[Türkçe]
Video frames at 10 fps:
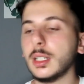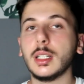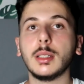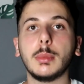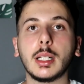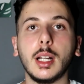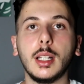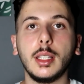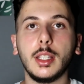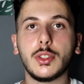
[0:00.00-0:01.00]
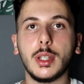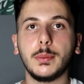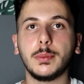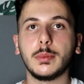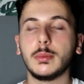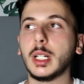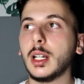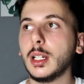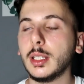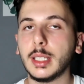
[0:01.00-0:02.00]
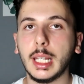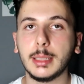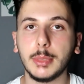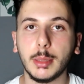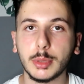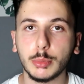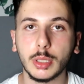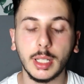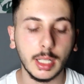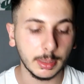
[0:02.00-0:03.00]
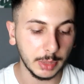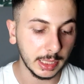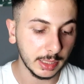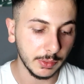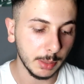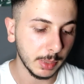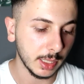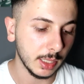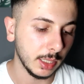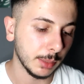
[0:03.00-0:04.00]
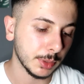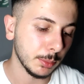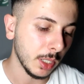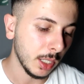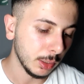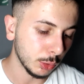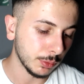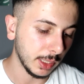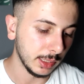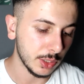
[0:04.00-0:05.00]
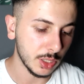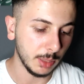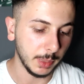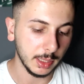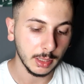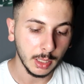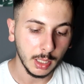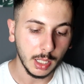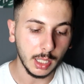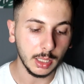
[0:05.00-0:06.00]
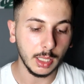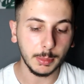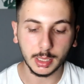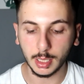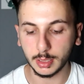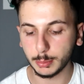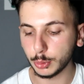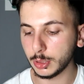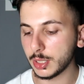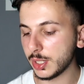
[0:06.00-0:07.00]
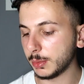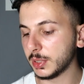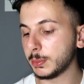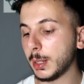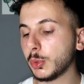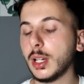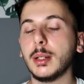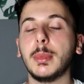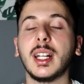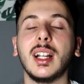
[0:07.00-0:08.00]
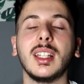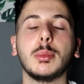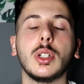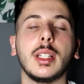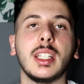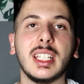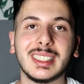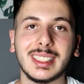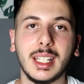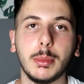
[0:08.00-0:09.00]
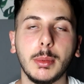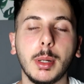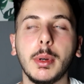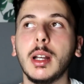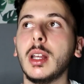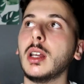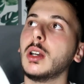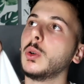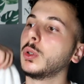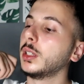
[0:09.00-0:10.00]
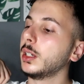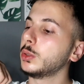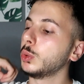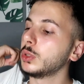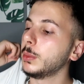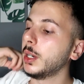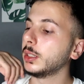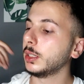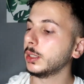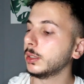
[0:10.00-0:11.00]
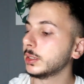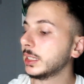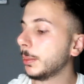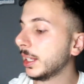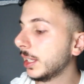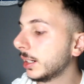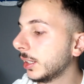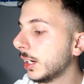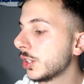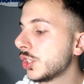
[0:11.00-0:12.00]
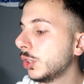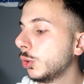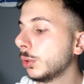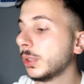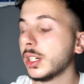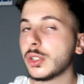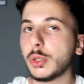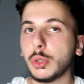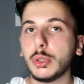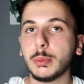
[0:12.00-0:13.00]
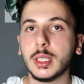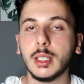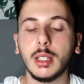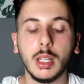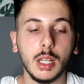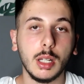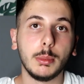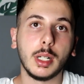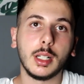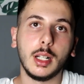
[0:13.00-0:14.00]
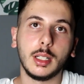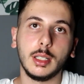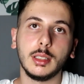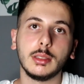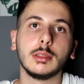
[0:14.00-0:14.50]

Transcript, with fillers: e, makarna yiyeceğim. Makarnayı kendim yaptım bu arada. Hayatımda ilk defa makarna yaptım. Lütfen leşlemeyin. Allah makarnaya muhtaç etmesin. Ben makarnayı bu arada hiç sevmem ama o kadar son zamanda zamanlarda aşırıyorum ki acıkıyorum ki makarna